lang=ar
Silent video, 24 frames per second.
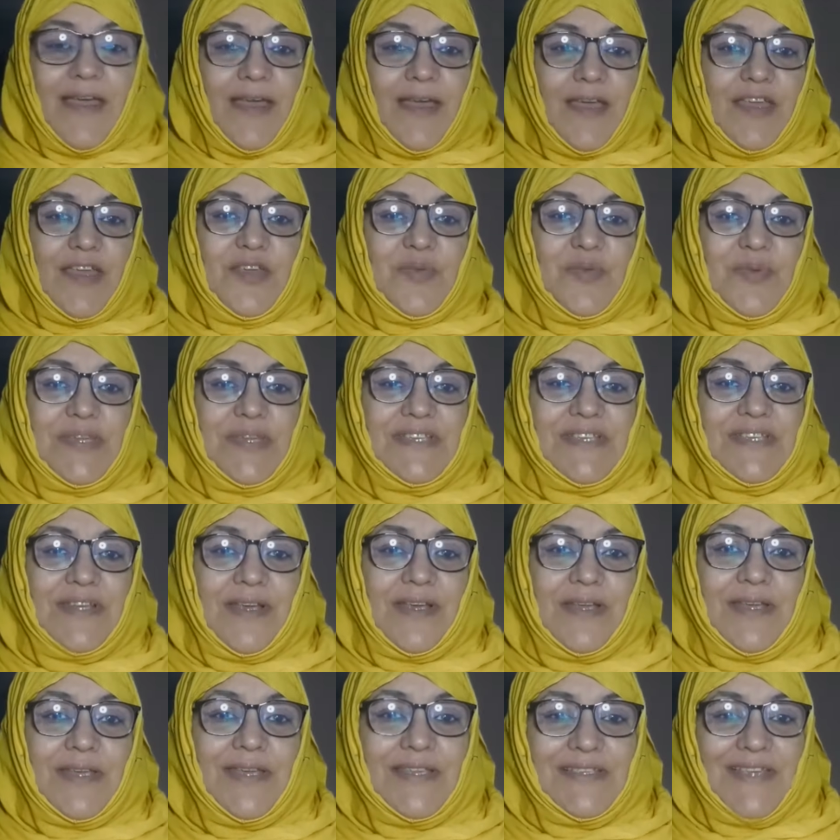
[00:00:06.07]
حبيباتي
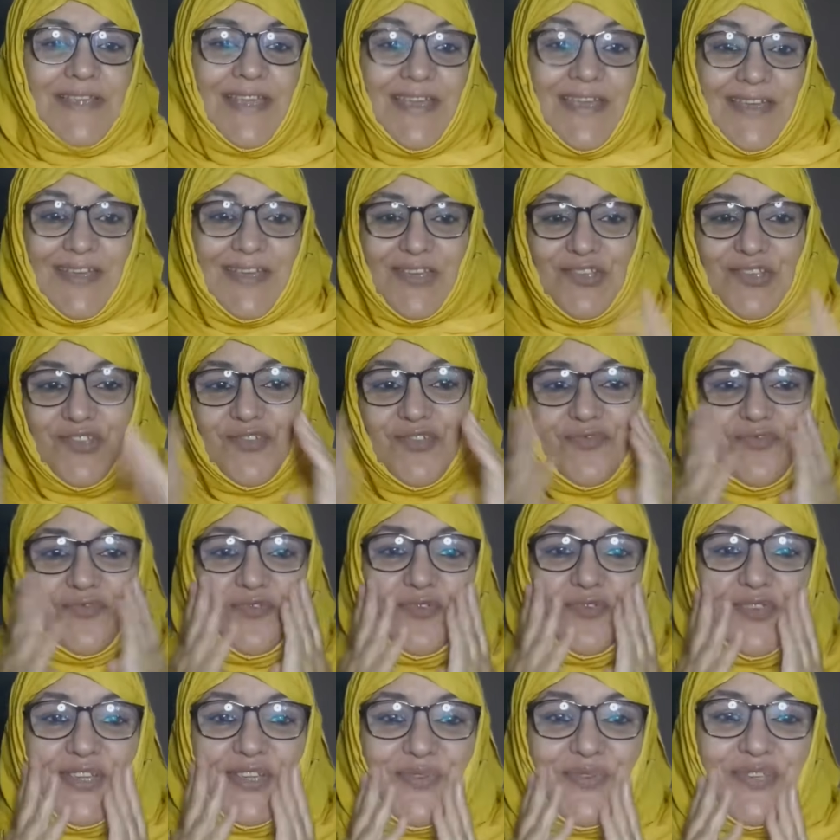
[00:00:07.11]
الغاليات
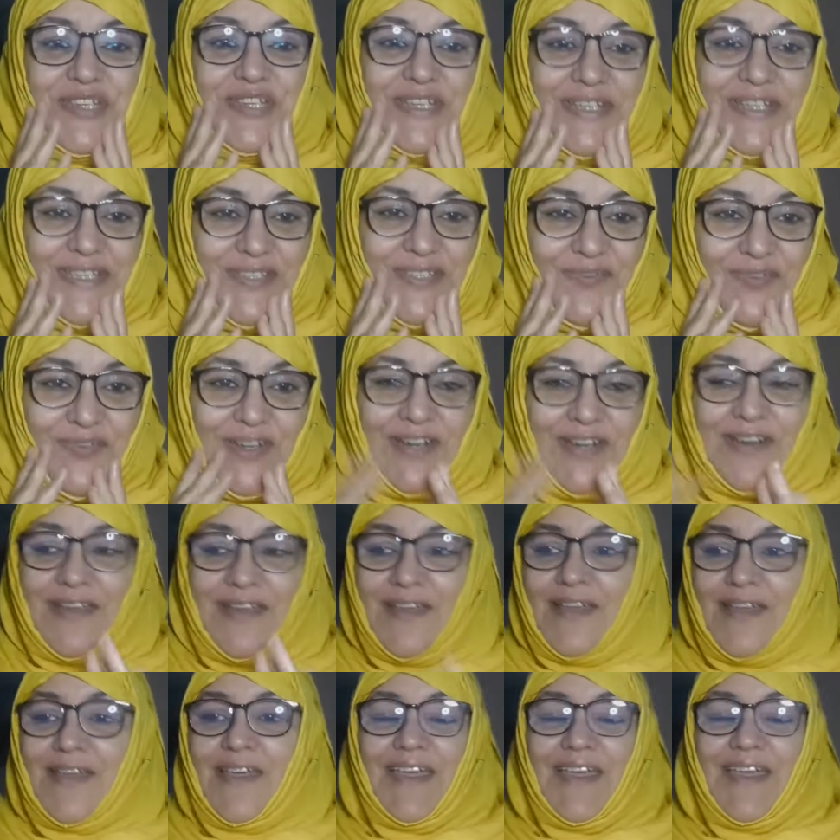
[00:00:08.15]
كتشوفوني وجهي صفر
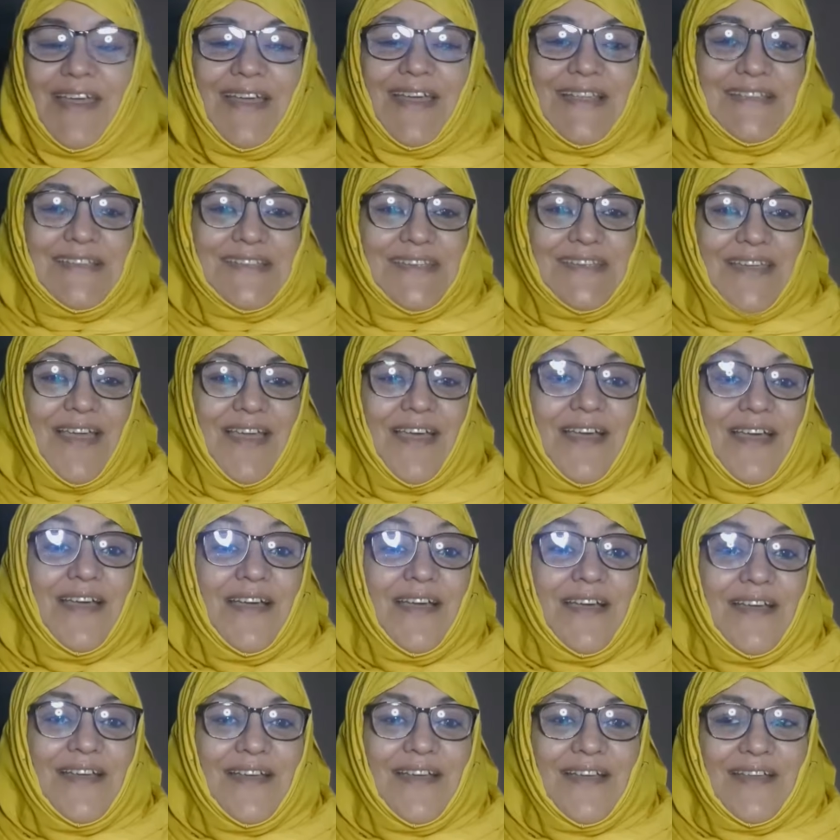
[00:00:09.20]
حالتي
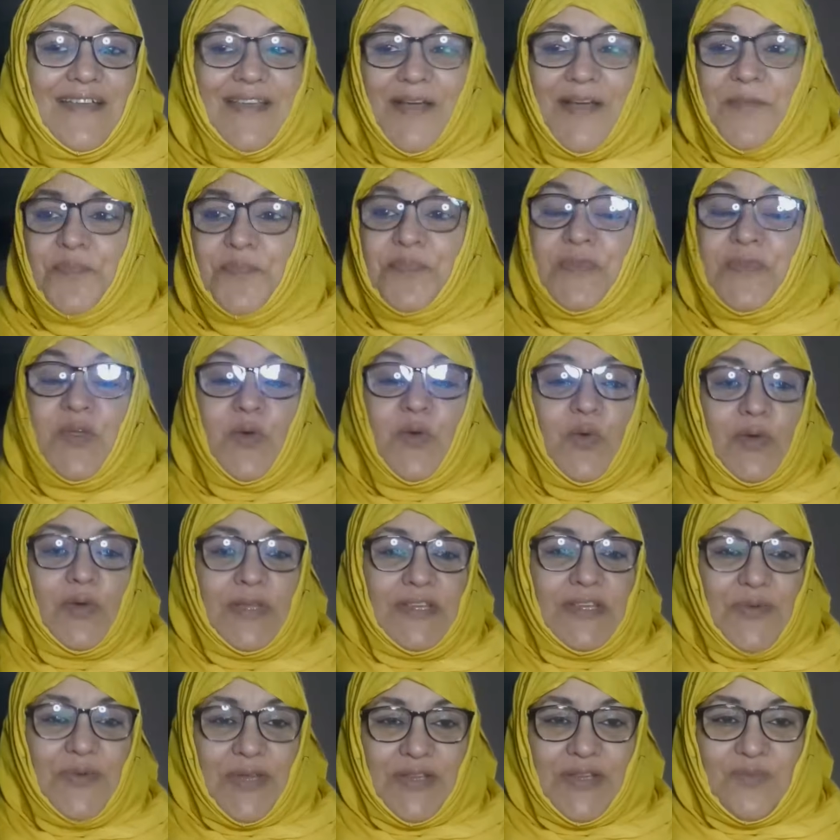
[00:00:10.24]
حاله
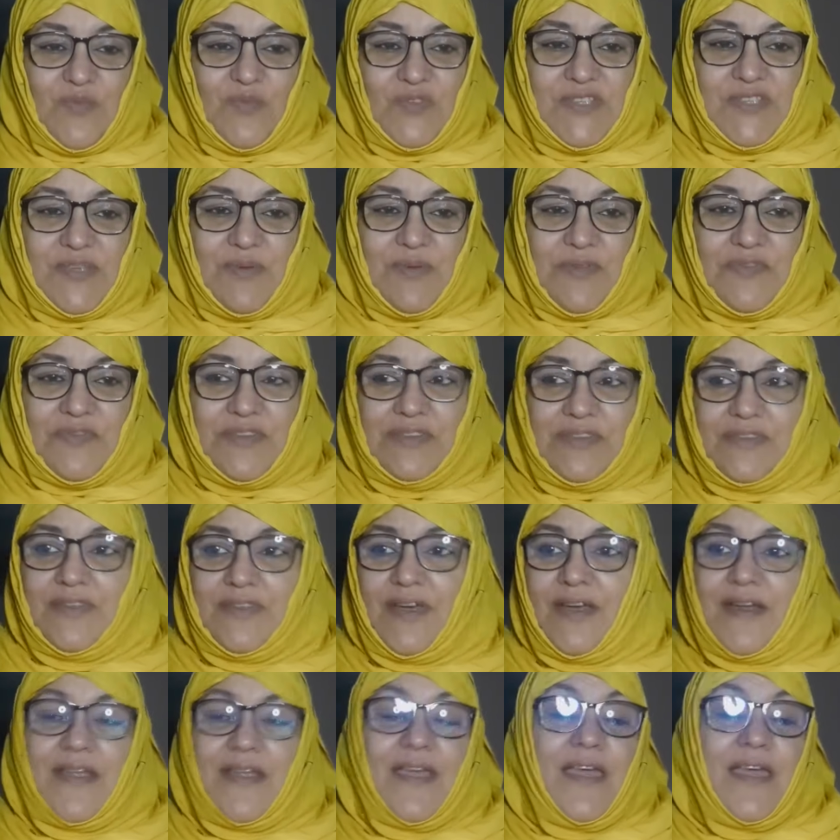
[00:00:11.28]
وقعت لي واحد المصيبه في
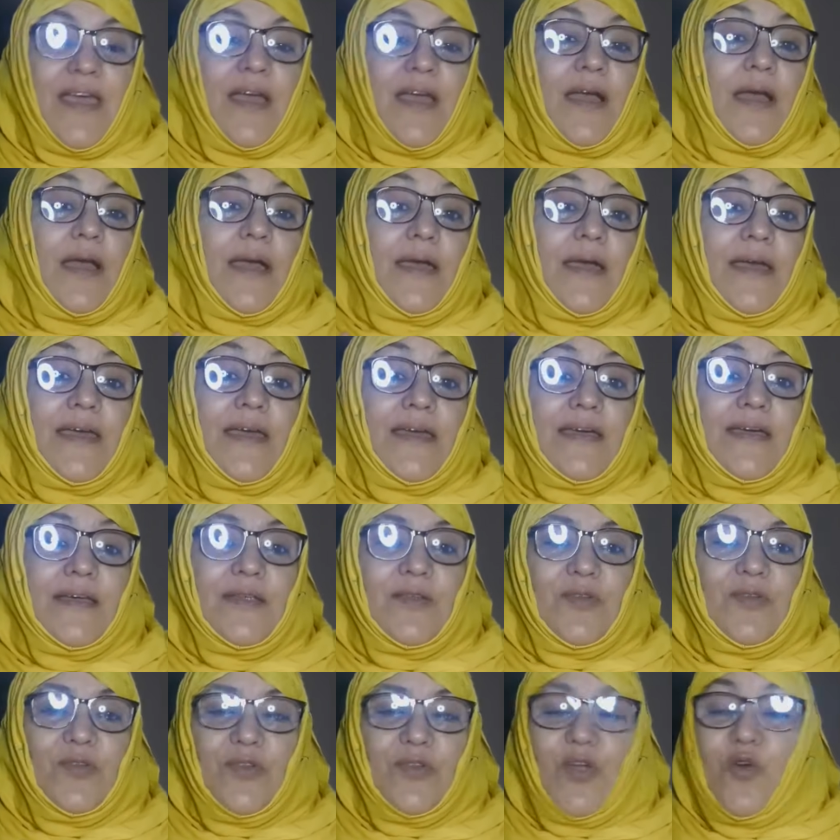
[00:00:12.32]
الدار غير
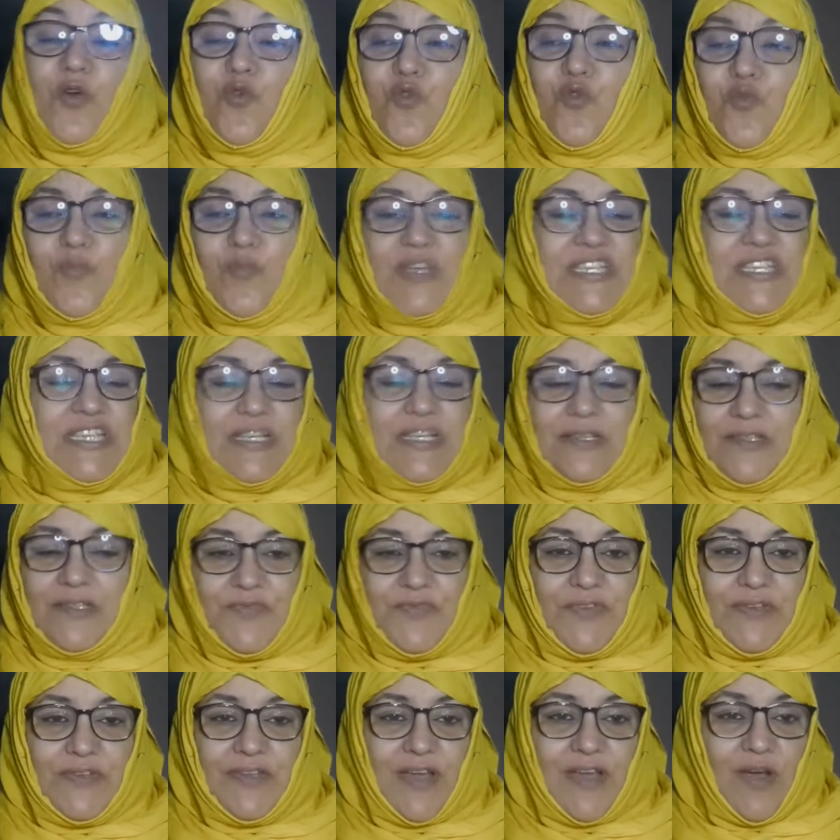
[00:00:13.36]
لو ماشي
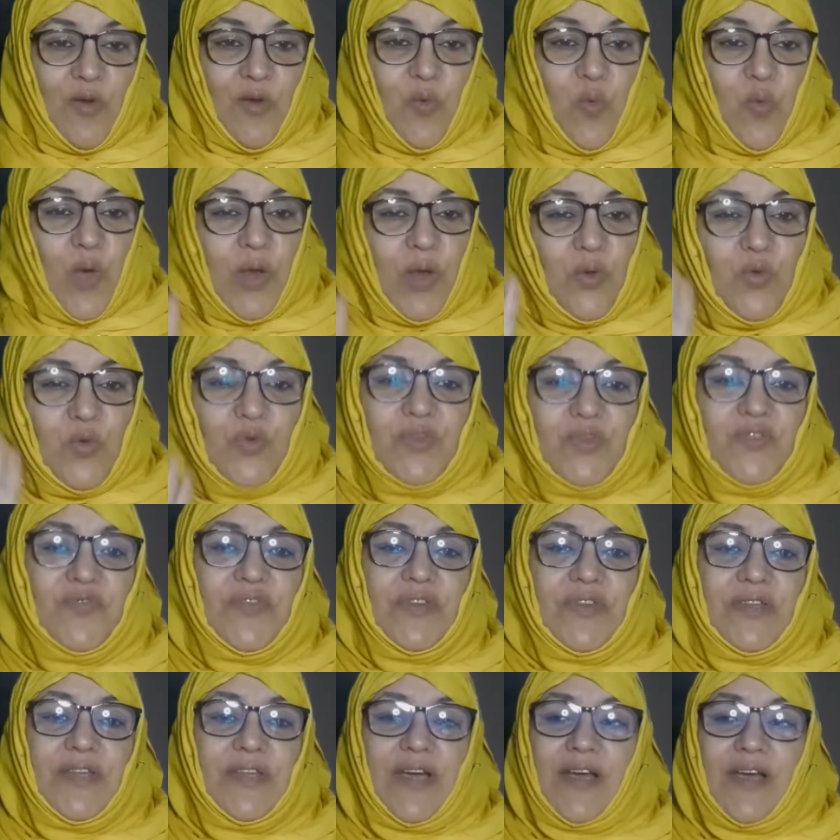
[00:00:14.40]
لطف الله هو
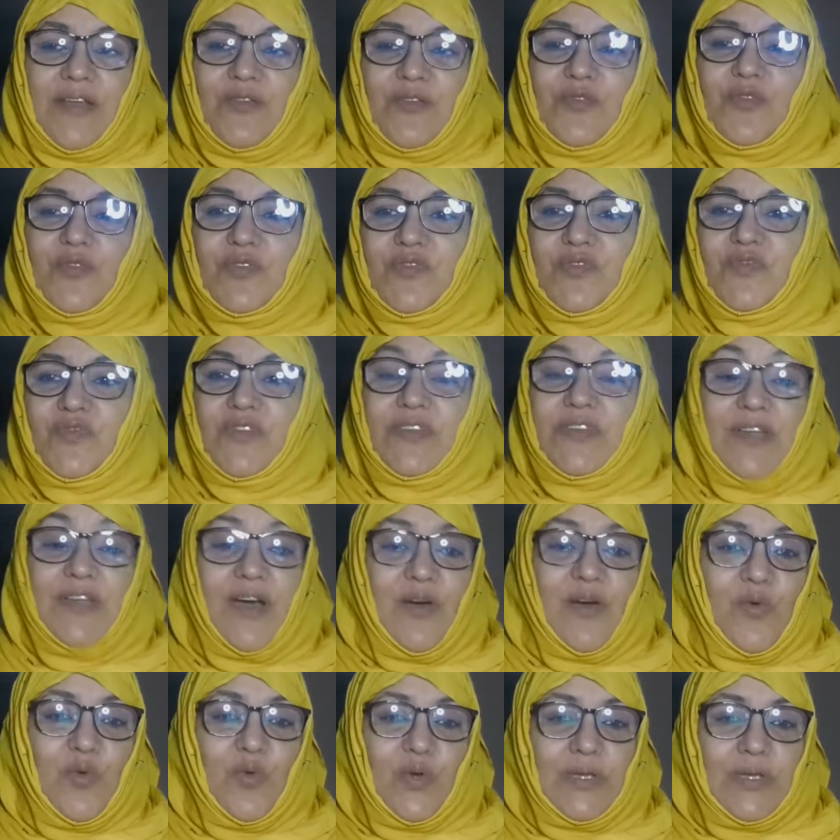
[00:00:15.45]
لطف الله لطف
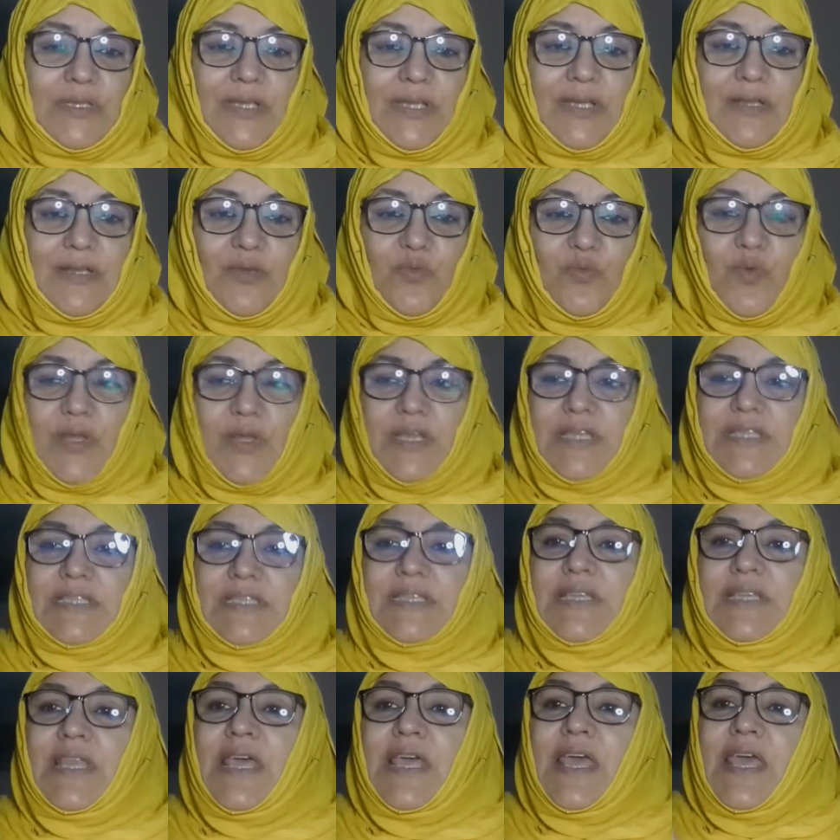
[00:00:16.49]
الله ورضات
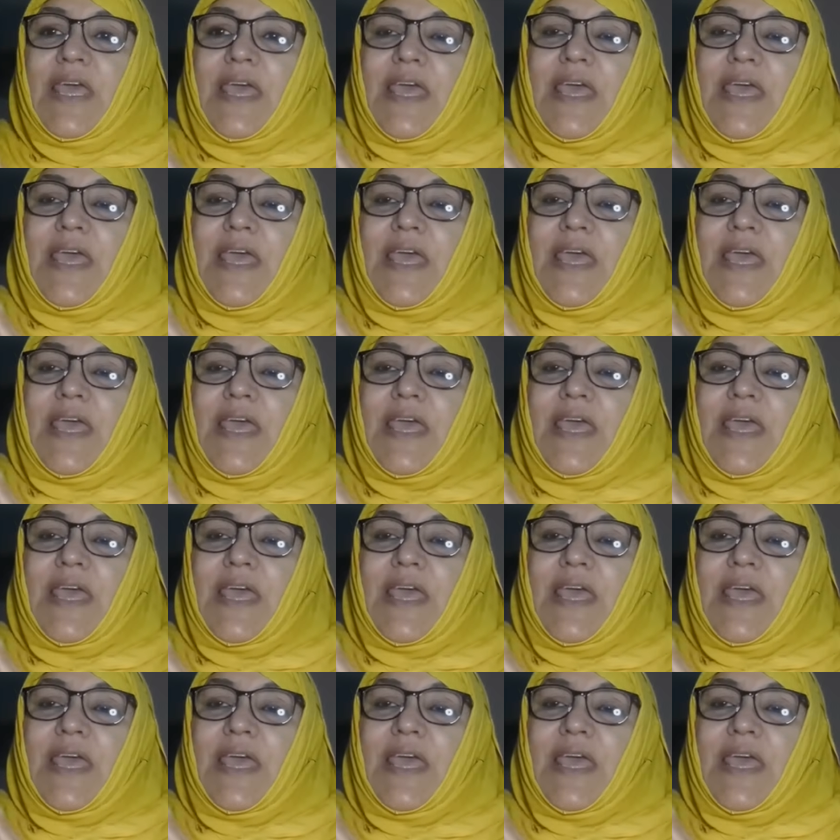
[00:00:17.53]
الوالدين